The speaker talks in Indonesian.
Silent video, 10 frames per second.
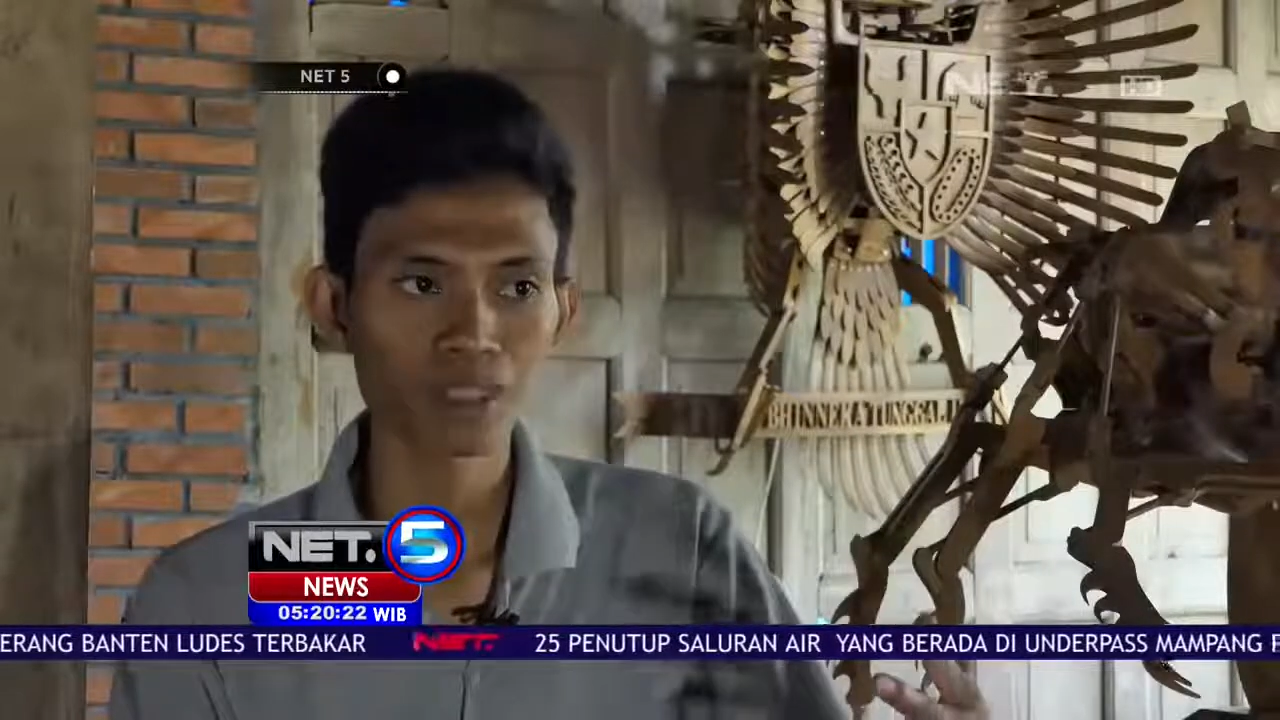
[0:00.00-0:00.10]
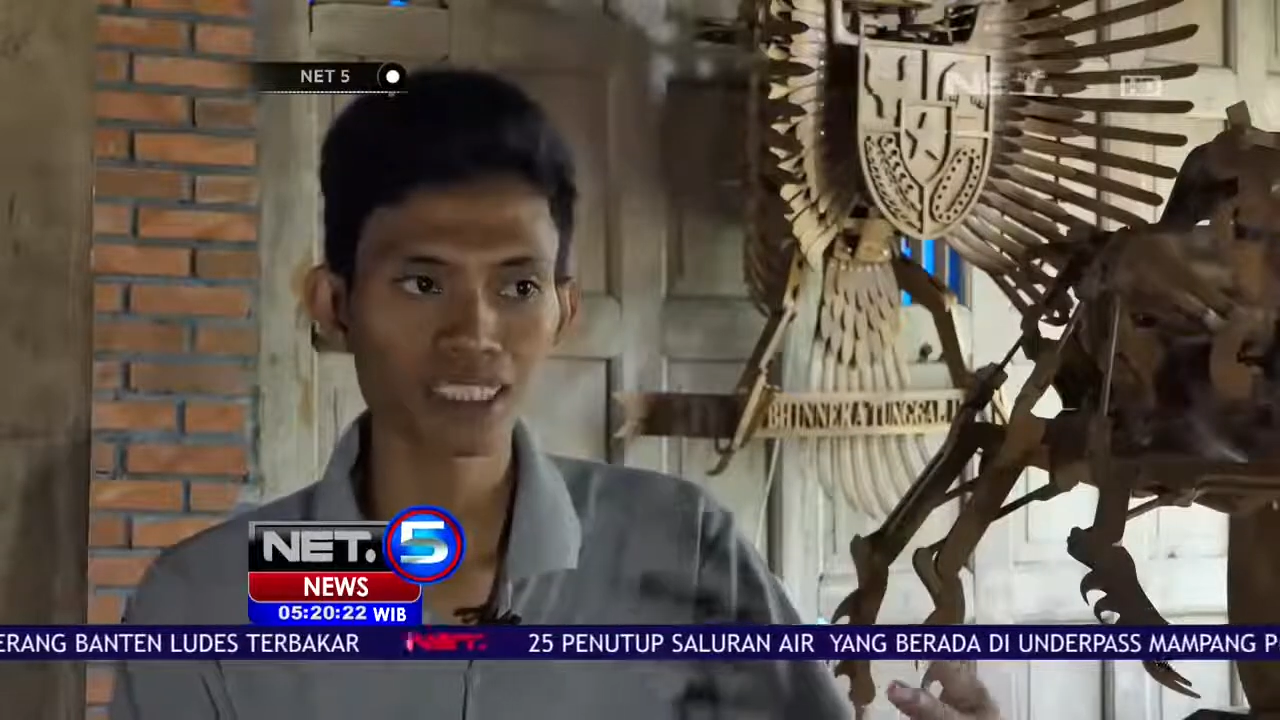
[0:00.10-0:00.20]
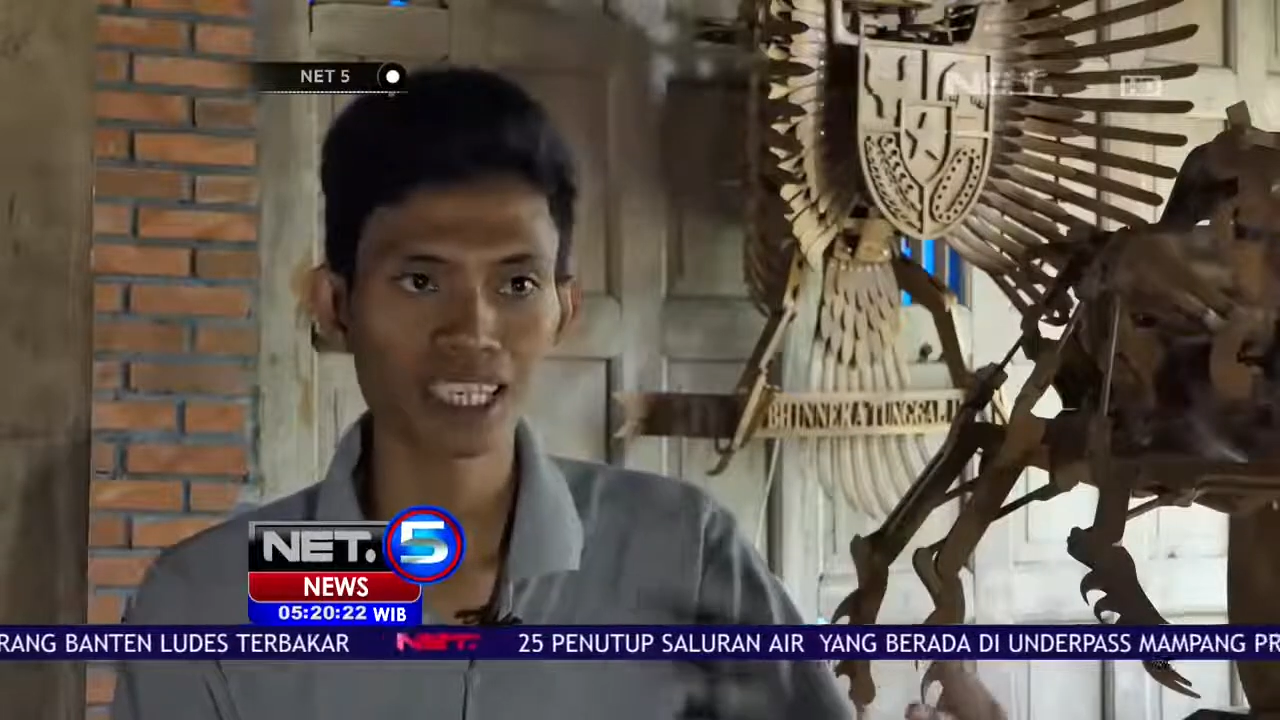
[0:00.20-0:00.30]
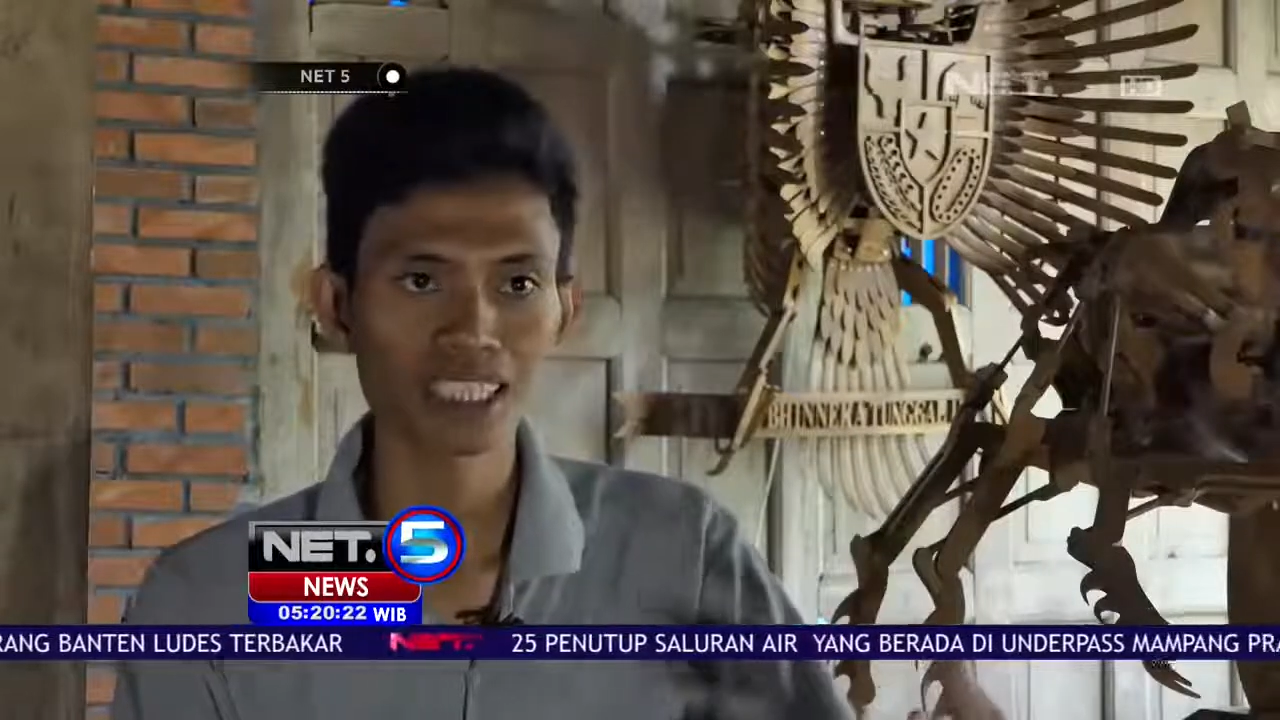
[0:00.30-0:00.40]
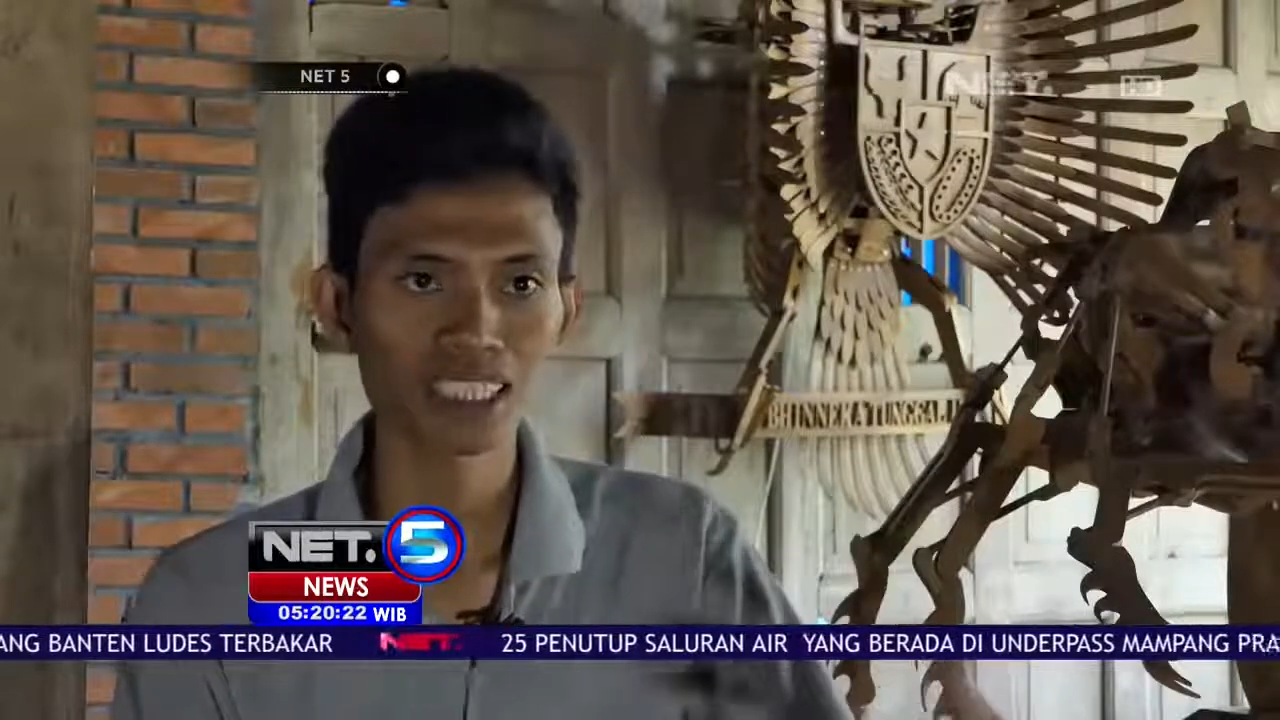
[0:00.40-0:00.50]

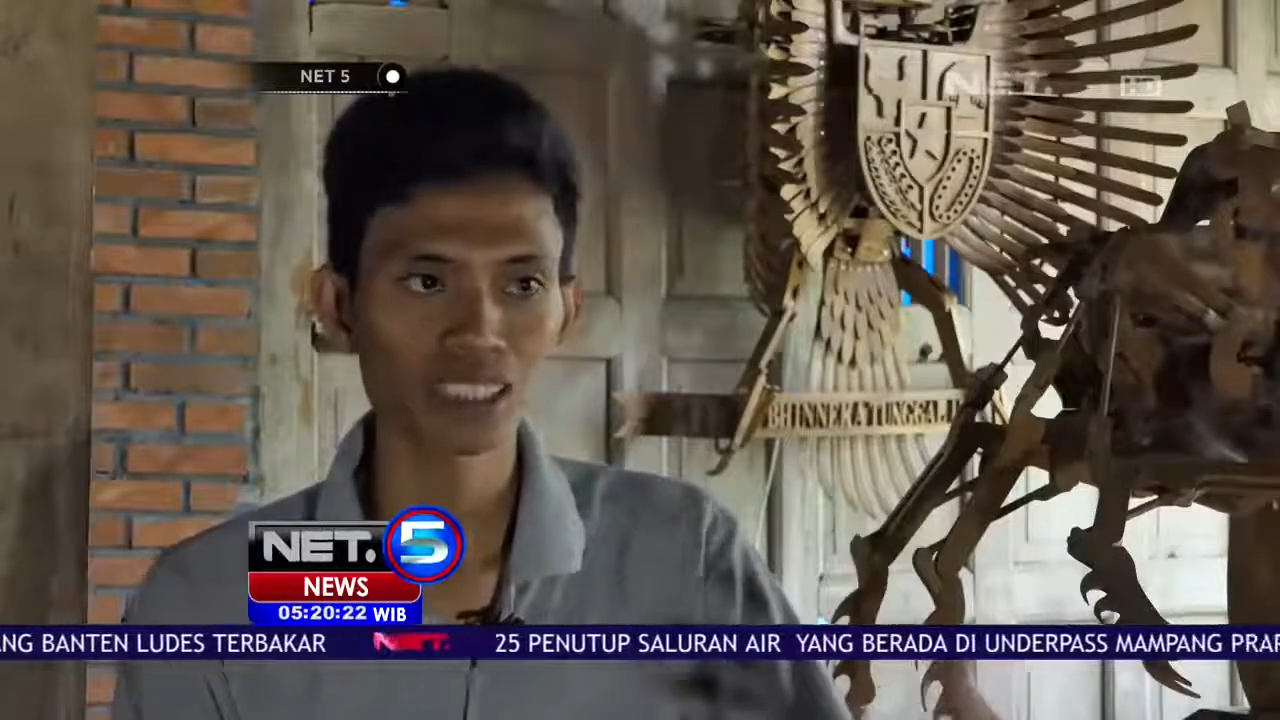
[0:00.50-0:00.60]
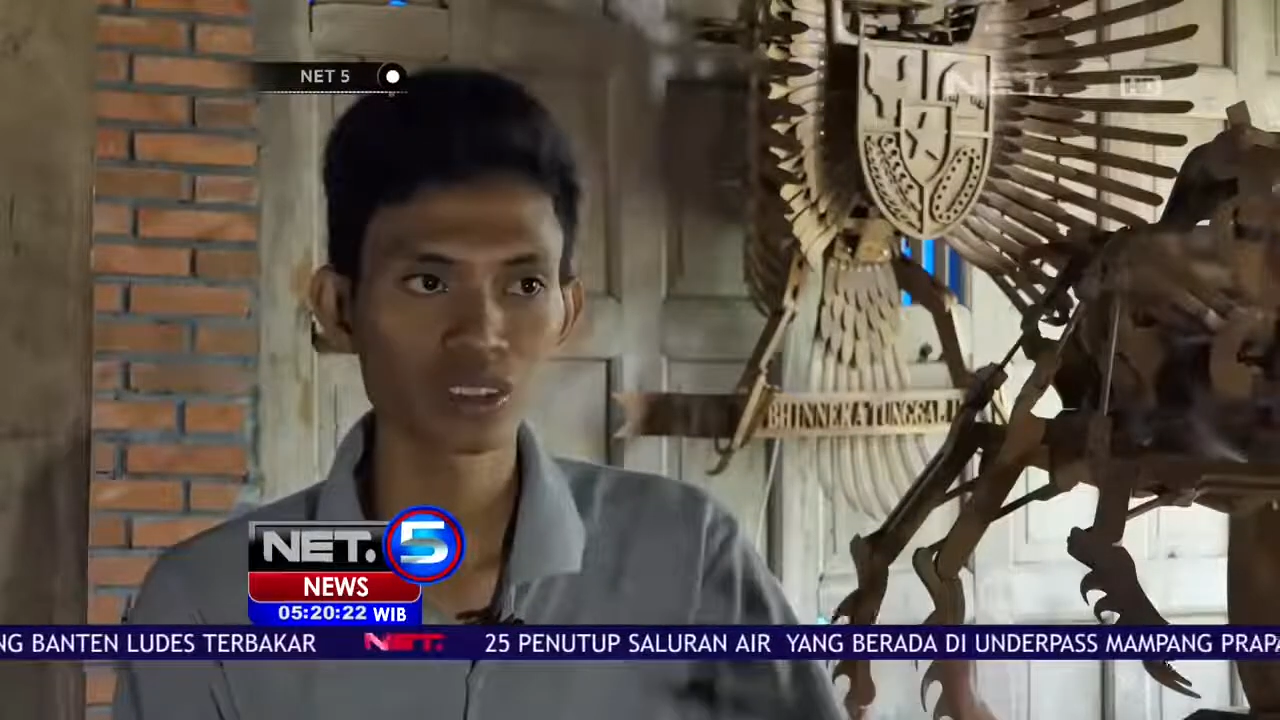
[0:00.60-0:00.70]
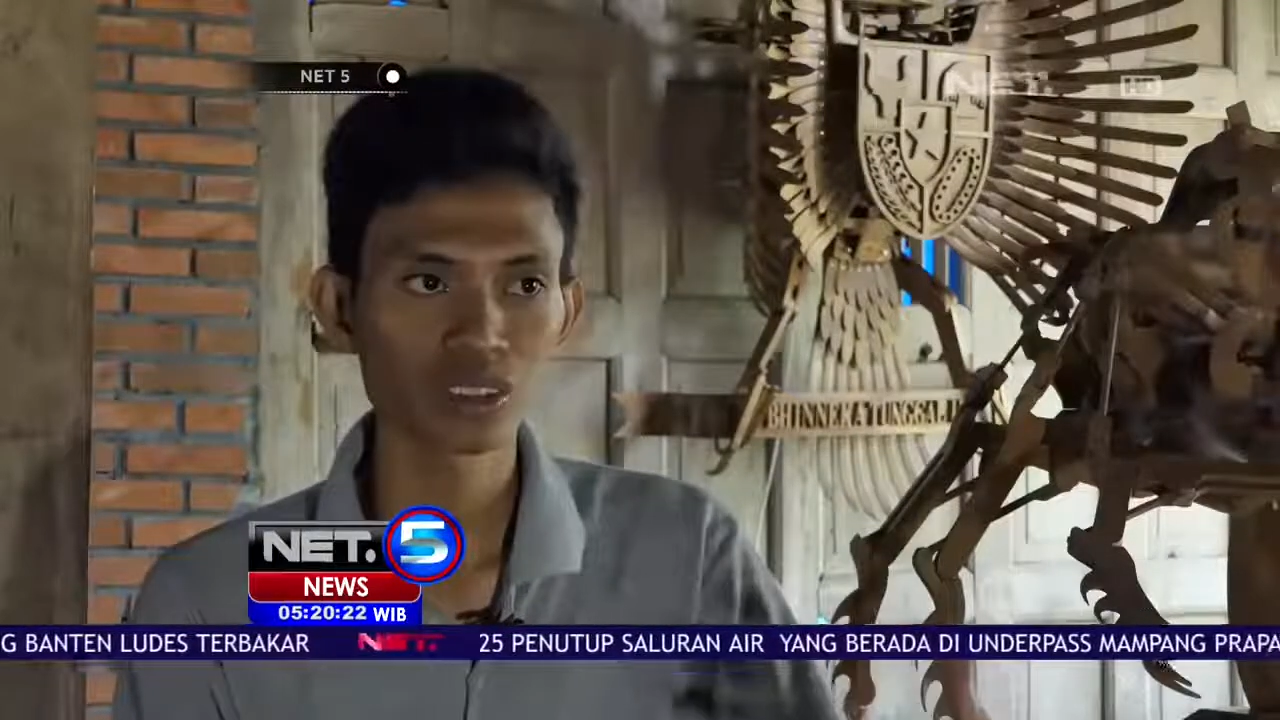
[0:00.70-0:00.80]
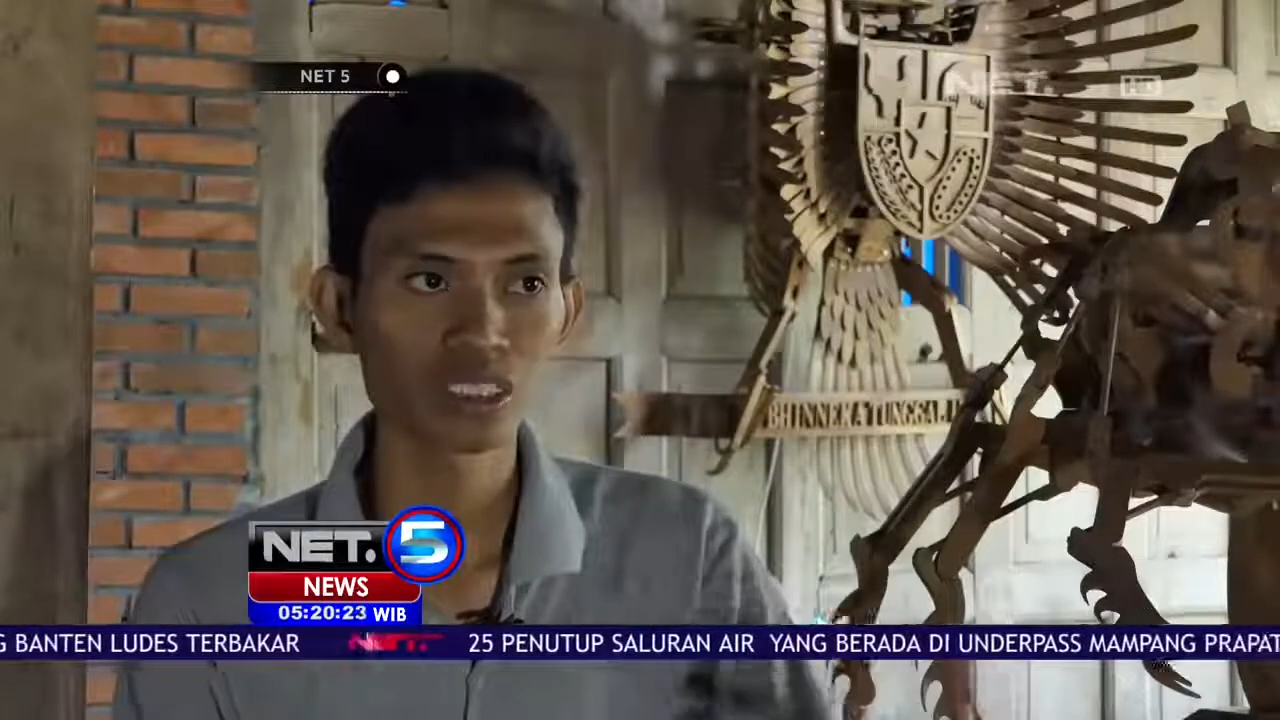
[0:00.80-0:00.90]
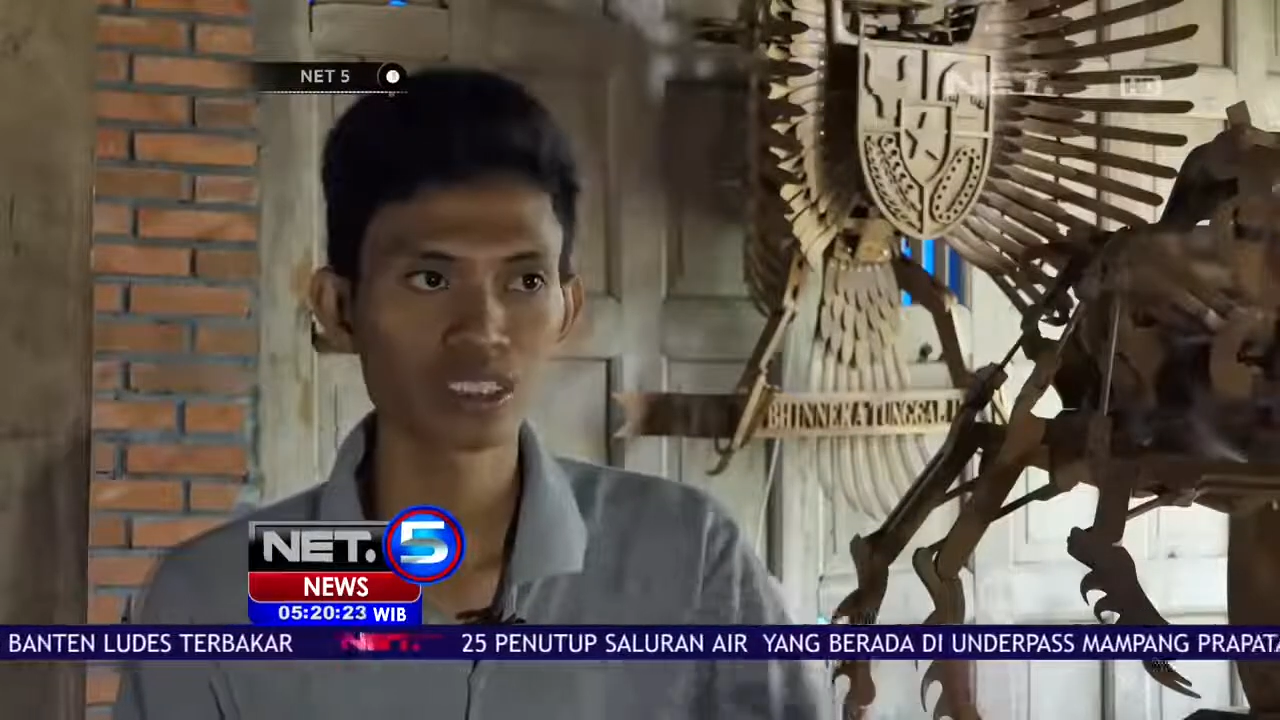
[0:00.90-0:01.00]
pesan itu